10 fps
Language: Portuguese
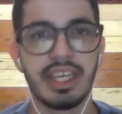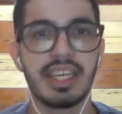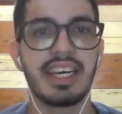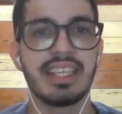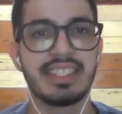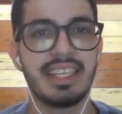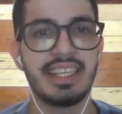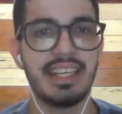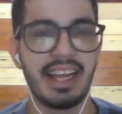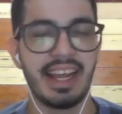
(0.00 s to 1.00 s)
E que
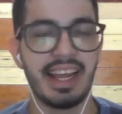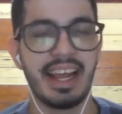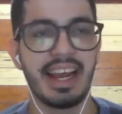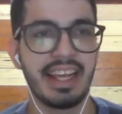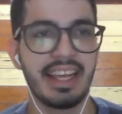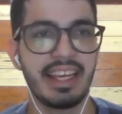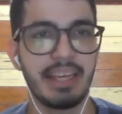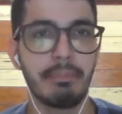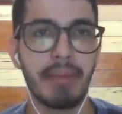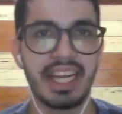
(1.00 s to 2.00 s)
esta é a lei que
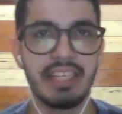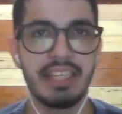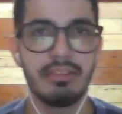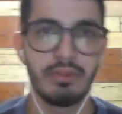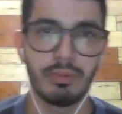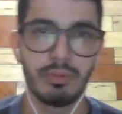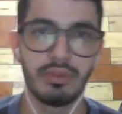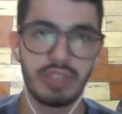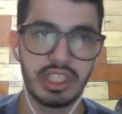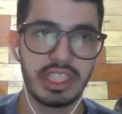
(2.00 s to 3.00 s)
impera no
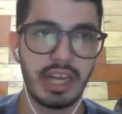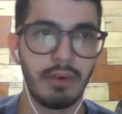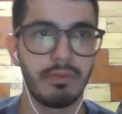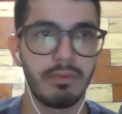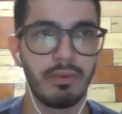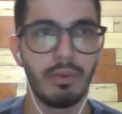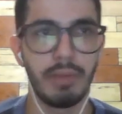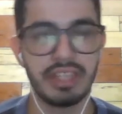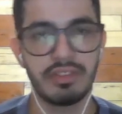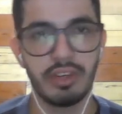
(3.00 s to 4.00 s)
mundo digital. O
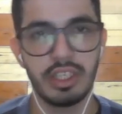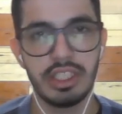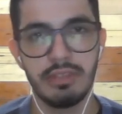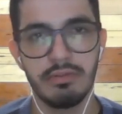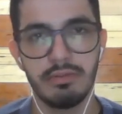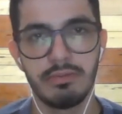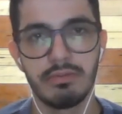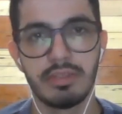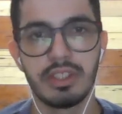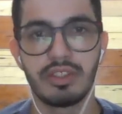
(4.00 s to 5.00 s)
mais forte
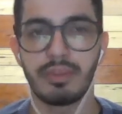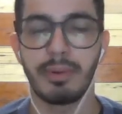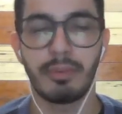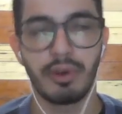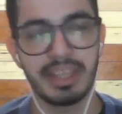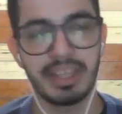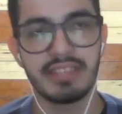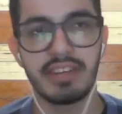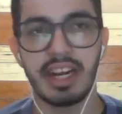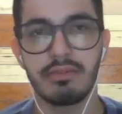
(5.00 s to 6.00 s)
sobrepõe o mais
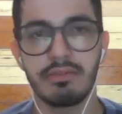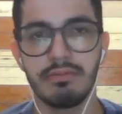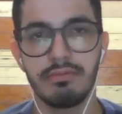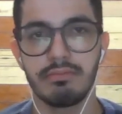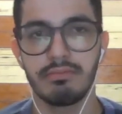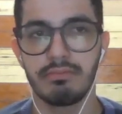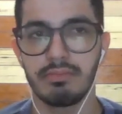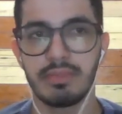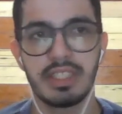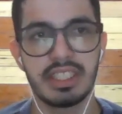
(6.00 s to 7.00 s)
fraco
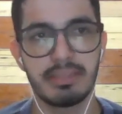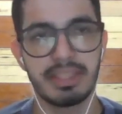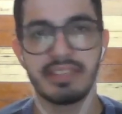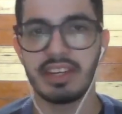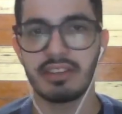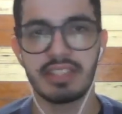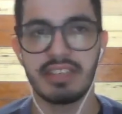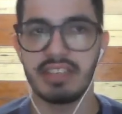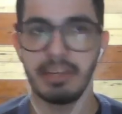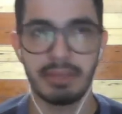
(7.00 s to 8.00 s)
e esse mais fraco serve
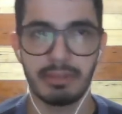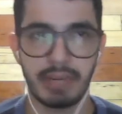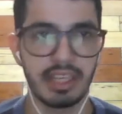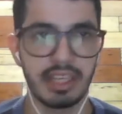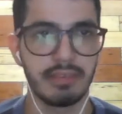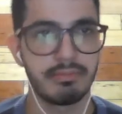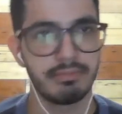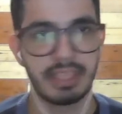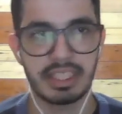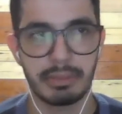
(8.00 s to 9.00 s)
de alimento para ele.
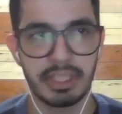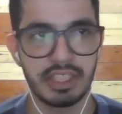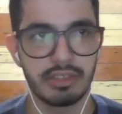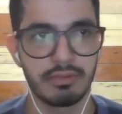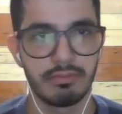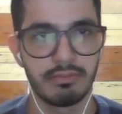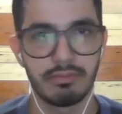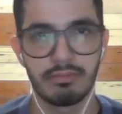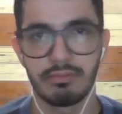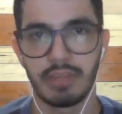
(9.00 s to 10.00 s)
Basicamente isso.
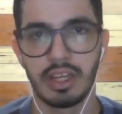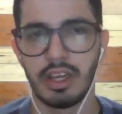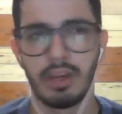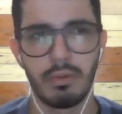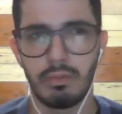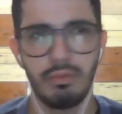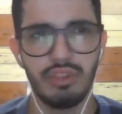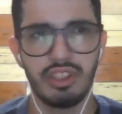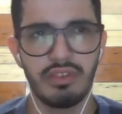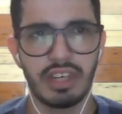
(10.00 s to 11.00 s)
Mundo
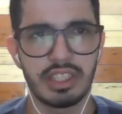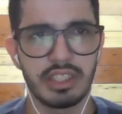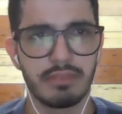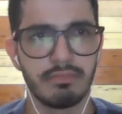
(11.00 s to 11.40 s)
selvagem.